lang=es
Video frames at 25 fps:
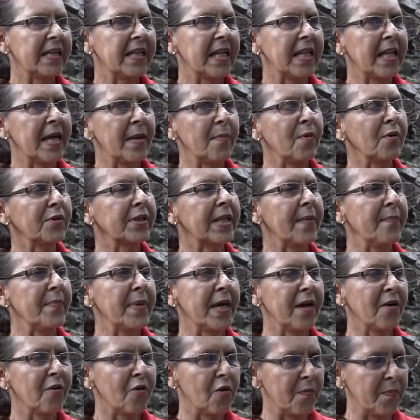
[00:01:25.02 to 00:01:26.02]
tenemos
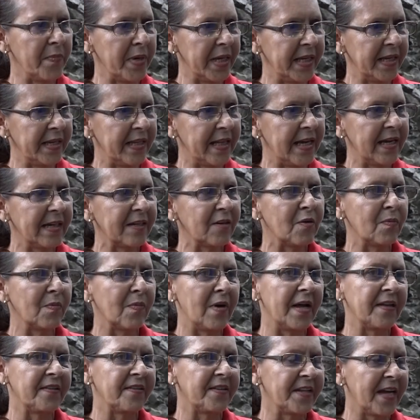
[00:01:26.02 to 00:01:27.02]
también comida
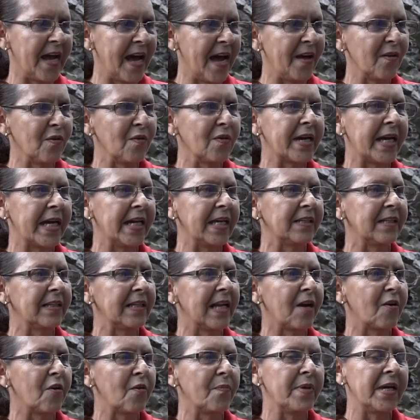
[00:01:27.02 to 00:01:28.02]
como asado, que es
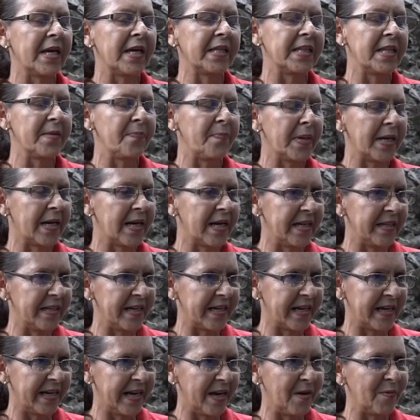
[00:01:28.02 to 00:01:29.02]
la comida típica de
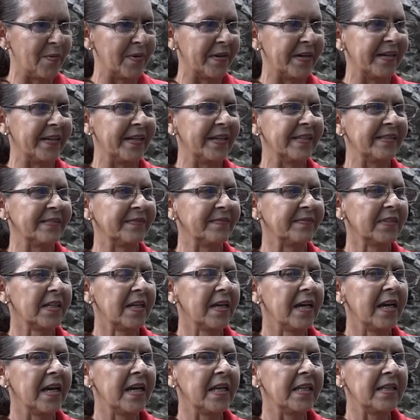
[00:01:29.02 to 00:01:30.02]
Nicaragua, ¿verdad?
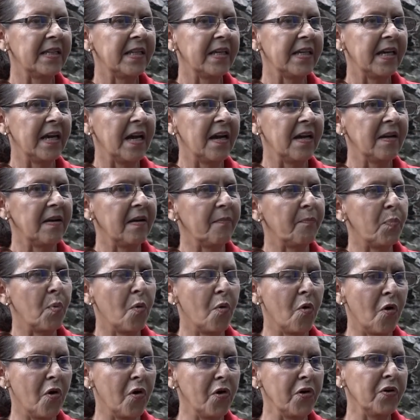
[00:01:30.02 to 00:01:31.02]
Este, ah,
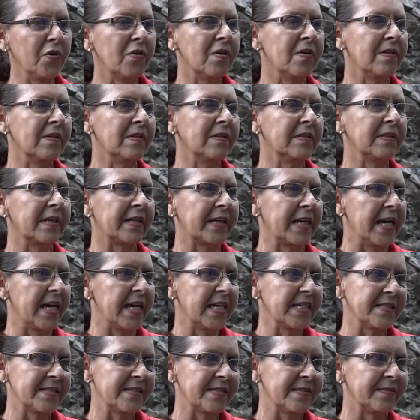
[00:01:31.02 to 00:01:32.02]
pollo,
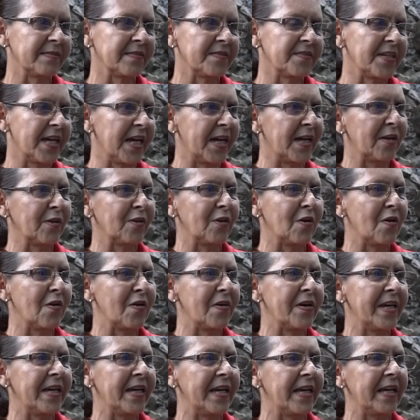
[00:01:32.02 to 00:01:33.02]
res,
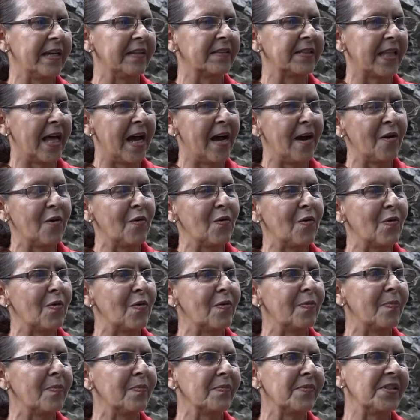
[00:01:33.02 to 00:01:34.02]
cerdo y
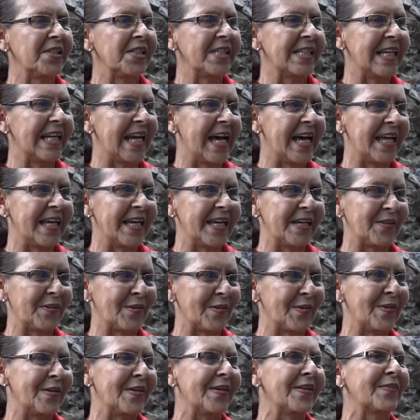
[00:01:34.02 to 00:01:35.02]
tacos, enchiladas, de
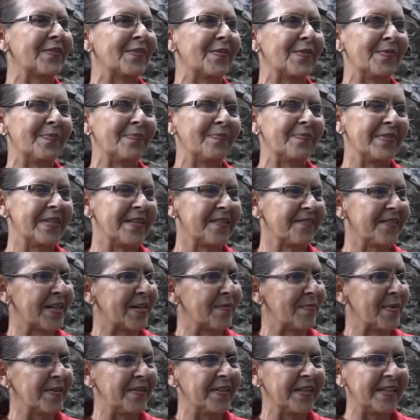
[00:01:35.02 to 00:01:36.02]
todo eso,
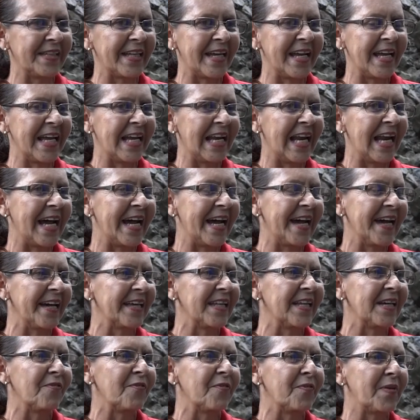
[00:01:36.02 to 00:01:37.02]
cervecitas
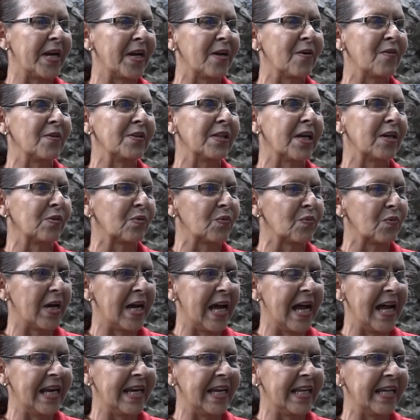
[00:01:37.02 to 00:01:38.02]
heladas, frescos
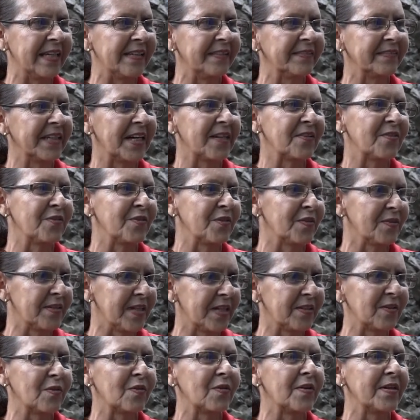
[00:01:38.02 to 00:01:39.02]
naturales,
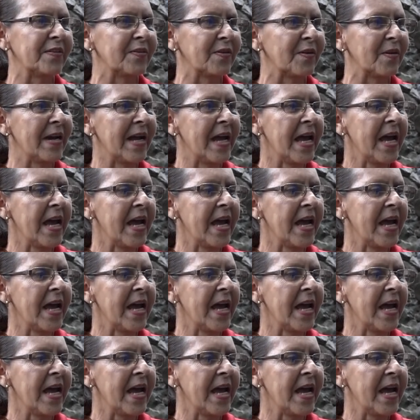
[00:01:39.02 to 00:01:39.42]
gaseosas, todo eso